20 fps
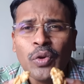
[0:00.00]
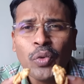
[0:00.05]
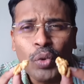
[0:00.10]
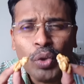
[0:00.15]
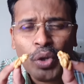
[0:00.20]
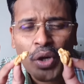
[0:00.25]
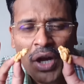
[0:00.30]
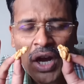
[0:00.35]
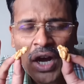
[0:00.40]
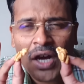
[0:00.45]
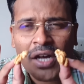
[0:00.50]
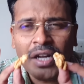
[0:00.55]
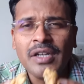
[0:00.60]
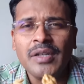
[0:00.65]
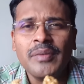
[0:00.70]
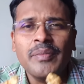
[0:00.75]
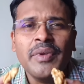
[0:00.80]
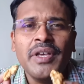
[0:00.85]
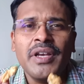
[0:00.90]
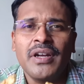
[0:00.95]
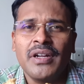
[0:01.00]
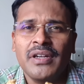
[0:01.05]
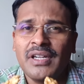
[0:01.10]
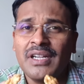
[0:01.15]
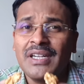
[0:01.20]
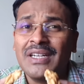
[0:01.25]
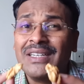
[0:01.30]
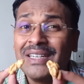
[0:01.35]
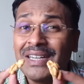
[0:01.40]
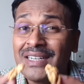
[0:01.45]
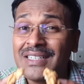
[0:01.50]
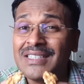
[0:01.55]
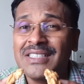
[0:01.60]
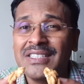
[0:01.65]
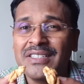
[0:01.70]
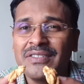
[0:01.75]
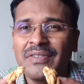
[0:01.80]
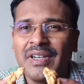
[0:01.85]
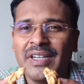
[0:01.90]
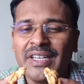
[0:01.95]
ஒரு அருமையான
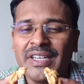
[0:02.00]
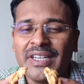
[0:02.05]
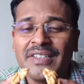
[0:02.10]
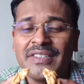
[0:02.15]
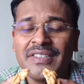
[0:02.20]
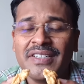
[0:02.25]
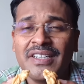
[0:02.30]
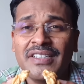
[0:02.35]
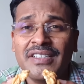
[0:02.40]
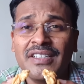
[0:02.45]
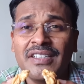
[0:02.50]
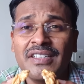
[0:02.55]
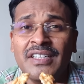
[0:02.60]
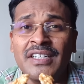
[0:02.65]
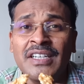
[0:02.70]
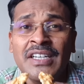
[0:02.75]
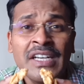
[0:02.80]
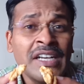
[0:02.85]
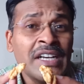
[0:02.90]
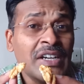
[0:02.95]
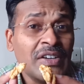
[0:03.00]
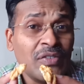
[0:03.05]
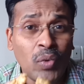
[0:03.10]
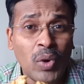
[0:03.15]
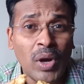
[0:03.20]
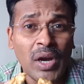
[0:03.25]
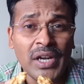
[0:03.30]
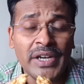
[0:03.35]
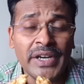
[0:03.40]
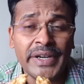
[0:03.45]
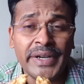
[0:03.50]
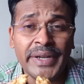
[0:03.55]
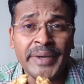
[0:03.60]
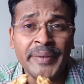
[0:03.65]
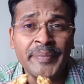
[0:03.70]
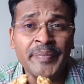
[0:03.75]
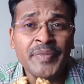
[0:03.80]
நட்ஸு வகையை சேர்ந்தது வால்நட்டு